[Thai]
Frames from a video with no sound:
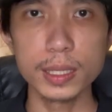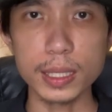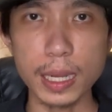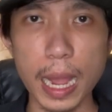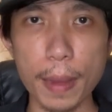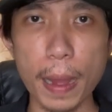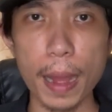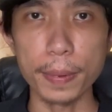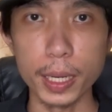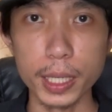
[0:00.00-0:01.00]
สง่า
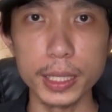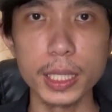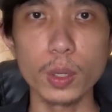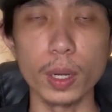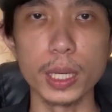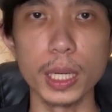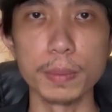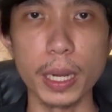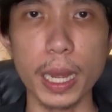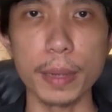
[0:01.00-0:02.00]
ผ่าเผยยิ่งกว่าเดิม
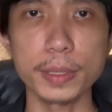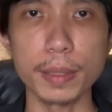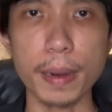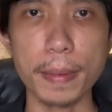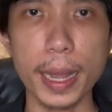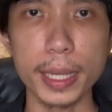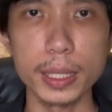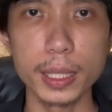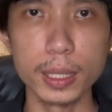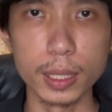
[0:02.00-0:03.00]
นะครับสำหรับใคร
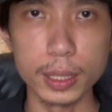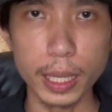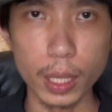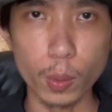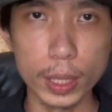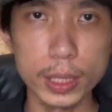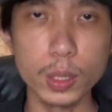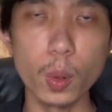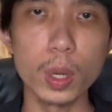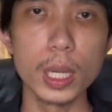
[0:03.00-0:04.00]
ที่เกิดในวัน
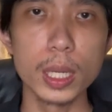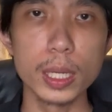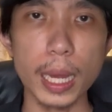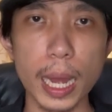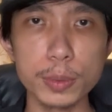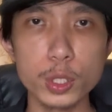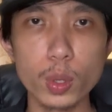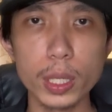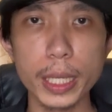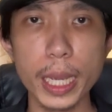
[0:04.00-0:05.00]
ศุกร์นะครับ ช่
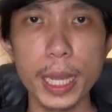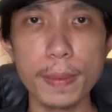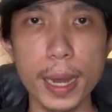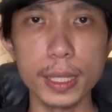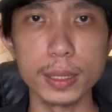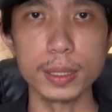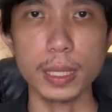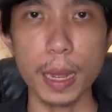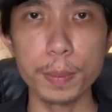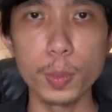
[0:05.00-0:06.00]
วงนี้ให้มัน
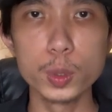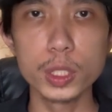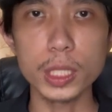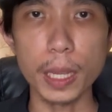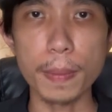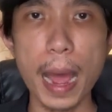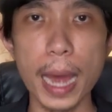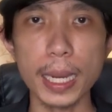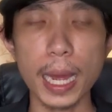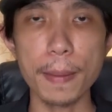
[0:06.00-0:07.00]
ทำบุญใส่บา
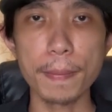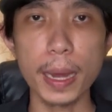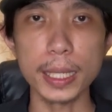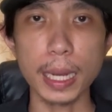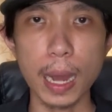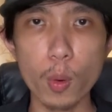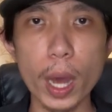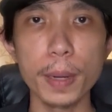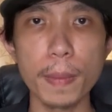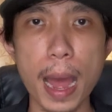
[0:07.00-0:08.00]
ตรนะครับมันเข้า
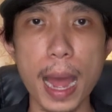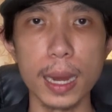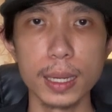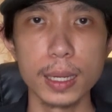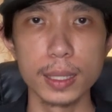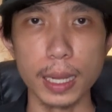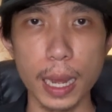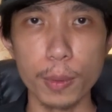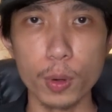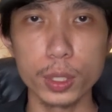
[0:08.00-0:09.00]
วัดบ้างนะ
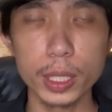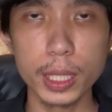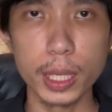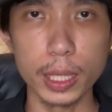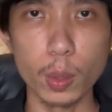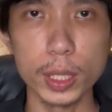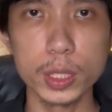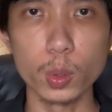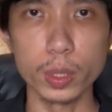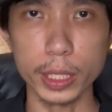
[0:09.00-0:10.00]
ครับ คนที่เกิดในวัน
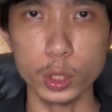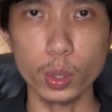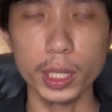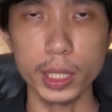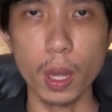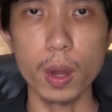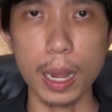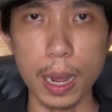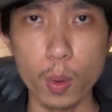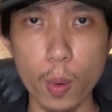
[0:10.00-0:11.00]
ศุกร์เนี่ยช่วงนี้ต้อง
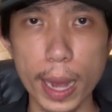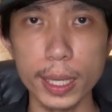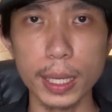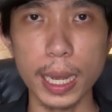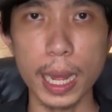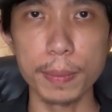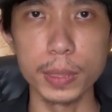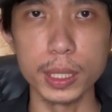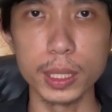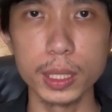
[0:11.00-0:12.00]
เข้าวัดนะครับ
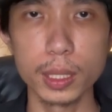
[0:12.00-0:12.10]
หรือ